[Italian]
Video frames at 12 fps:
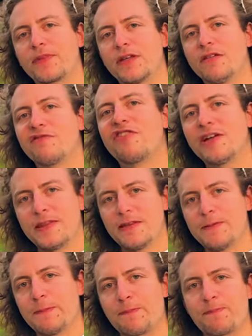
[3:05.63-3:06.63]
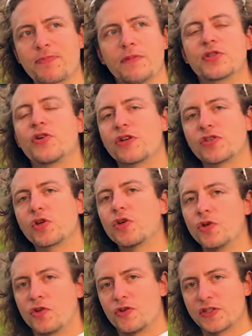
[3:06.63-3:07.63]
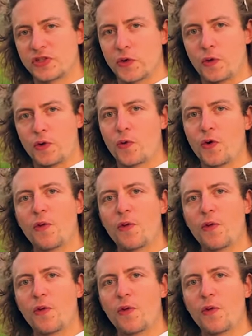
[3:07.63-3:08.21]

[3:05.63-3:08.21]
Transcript: E infatti mi sono reso conto che se qualcuno